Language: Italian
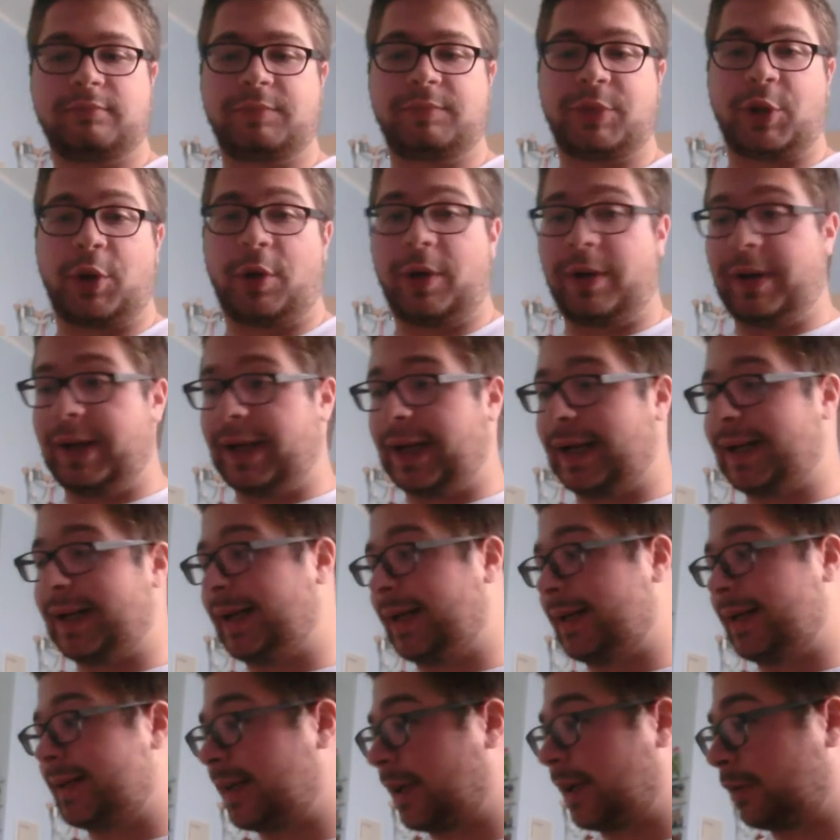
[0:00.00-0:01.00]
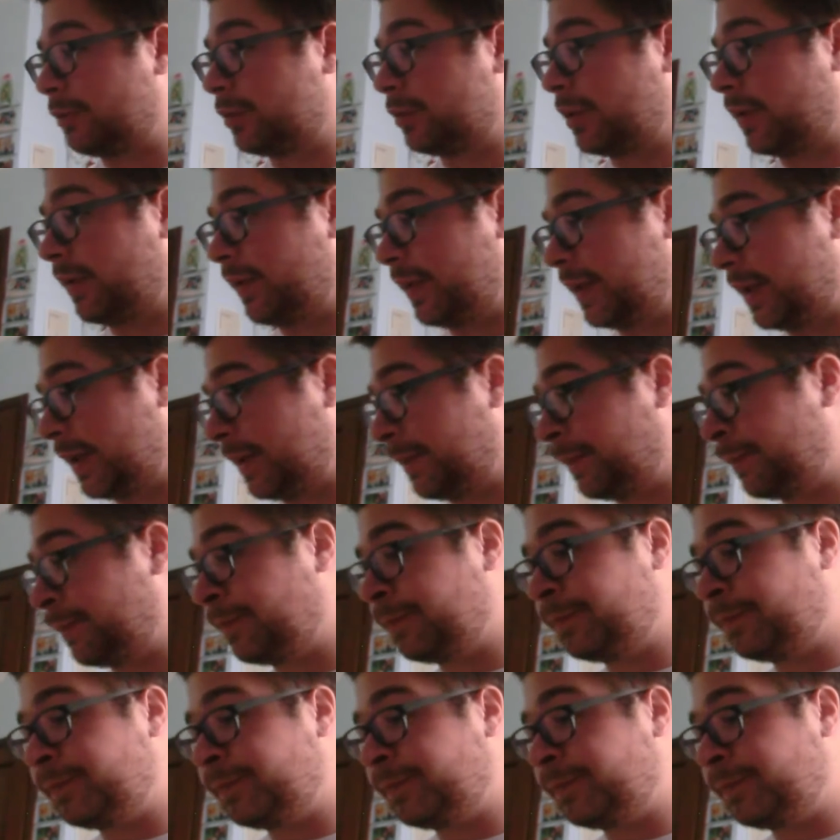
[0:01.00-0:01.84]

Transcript: Però anche lì sarà tutto da vedere.